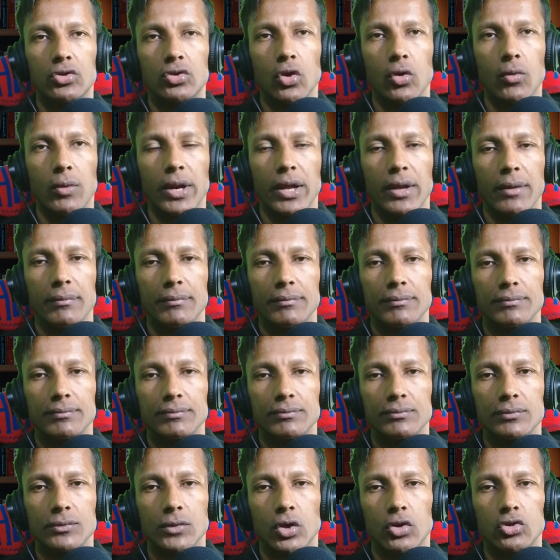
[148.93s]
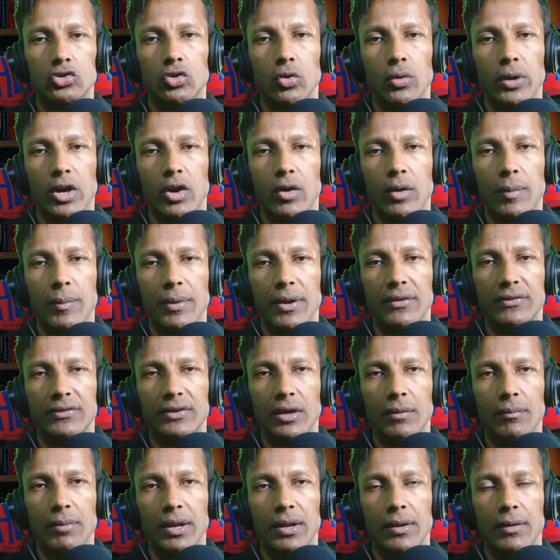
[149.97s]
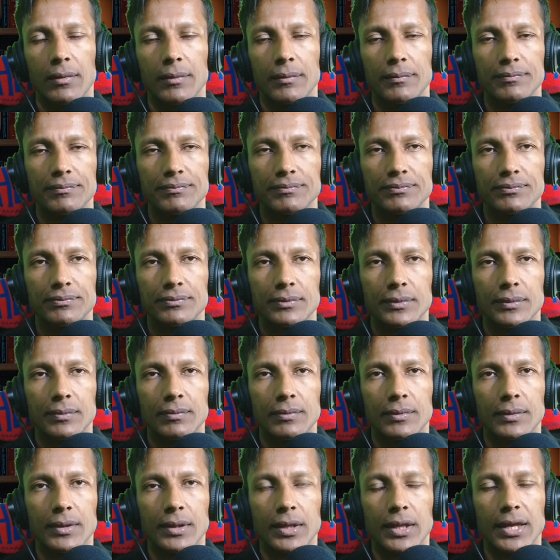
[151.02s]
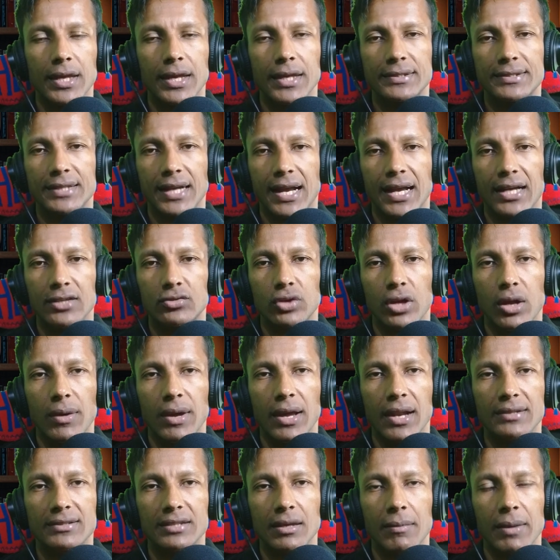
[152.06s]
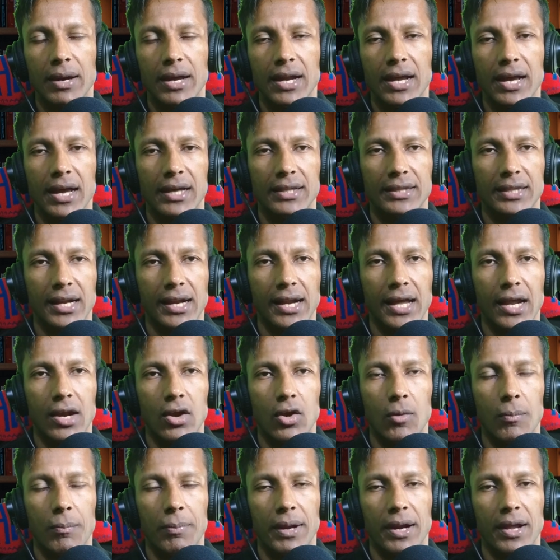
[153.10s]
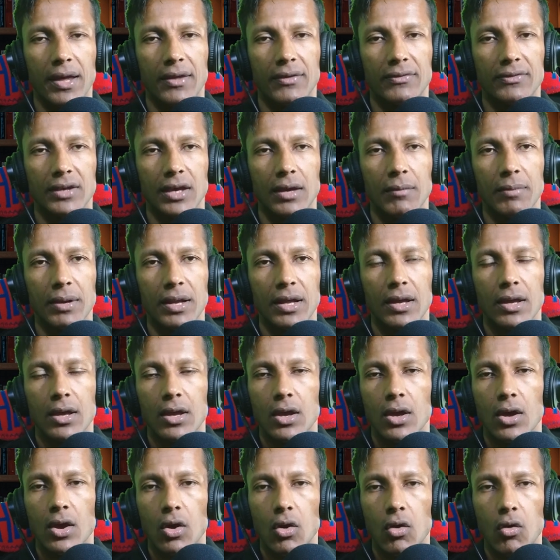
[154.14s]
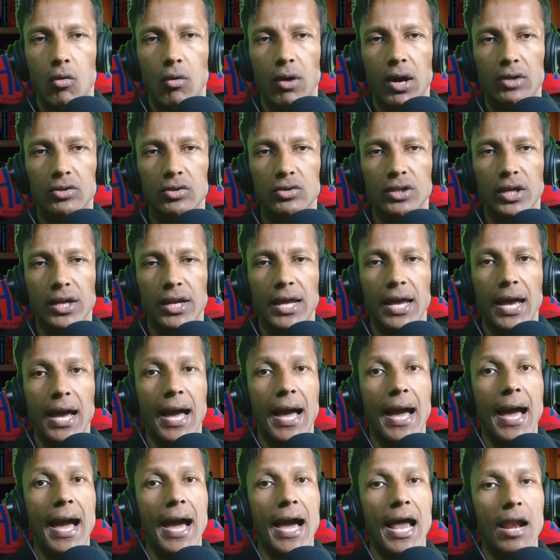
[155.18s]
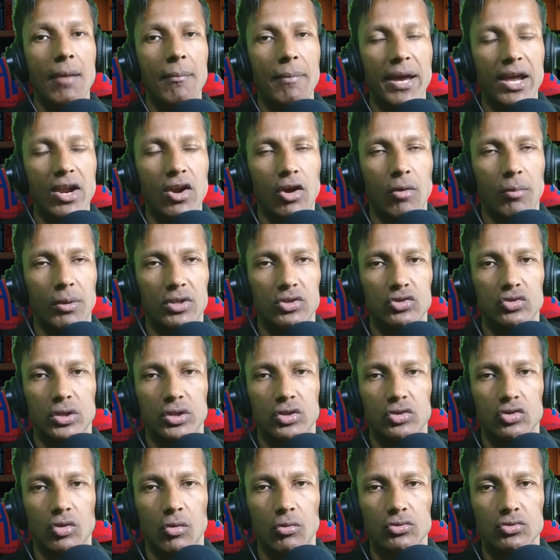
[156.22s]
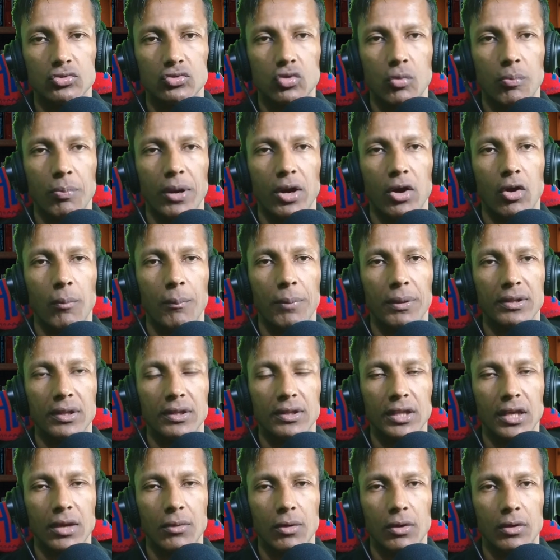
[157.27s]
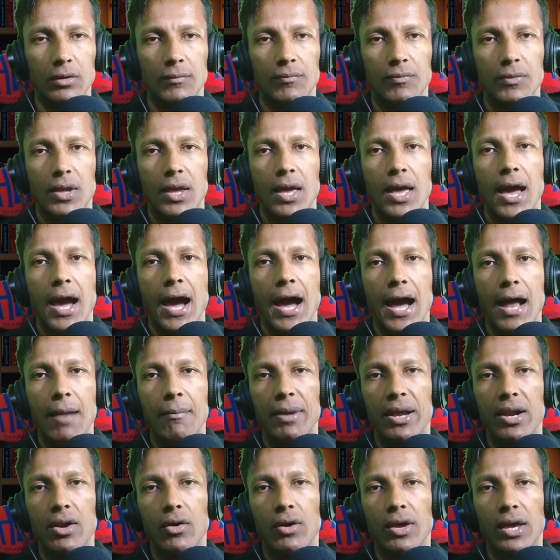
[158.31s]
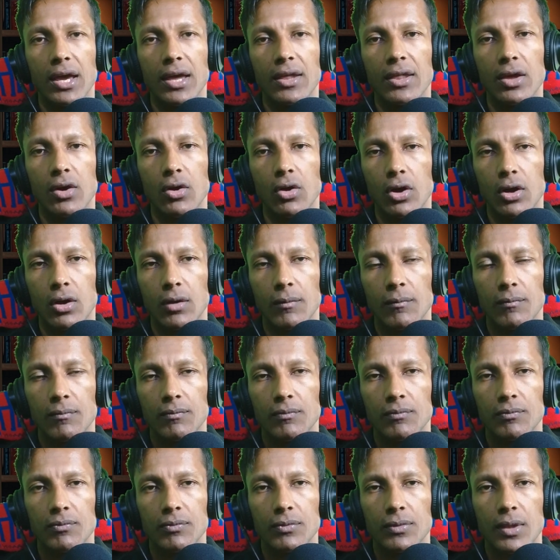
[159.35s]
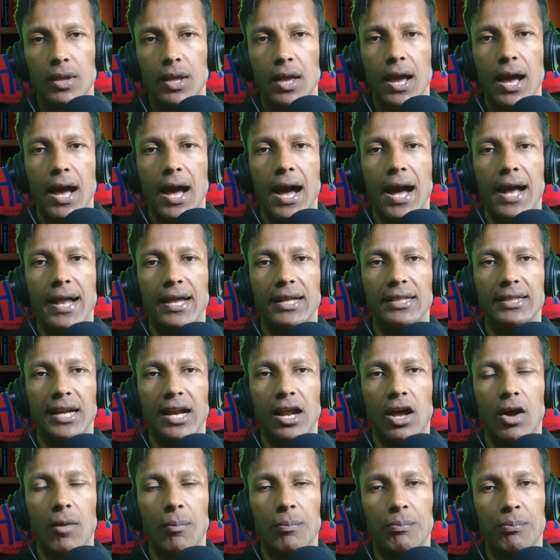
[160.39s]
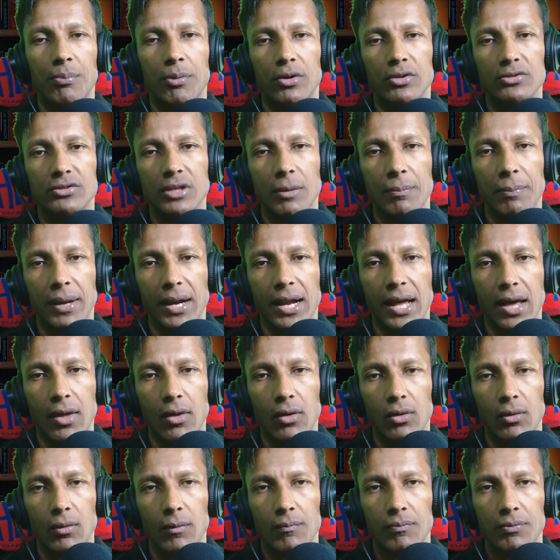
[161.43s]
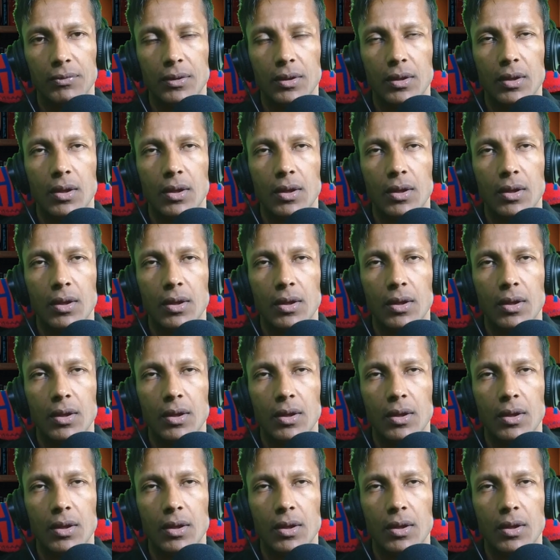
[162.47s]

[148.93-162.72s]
de octubre, octubre, noviembre, diciembre. Y se casi una vez a la semana entrenarlo para diciembre, una tontería, al menos, como estos sujetos son súper competitivos, al menos que Eddie Hall haya entrenado por separado.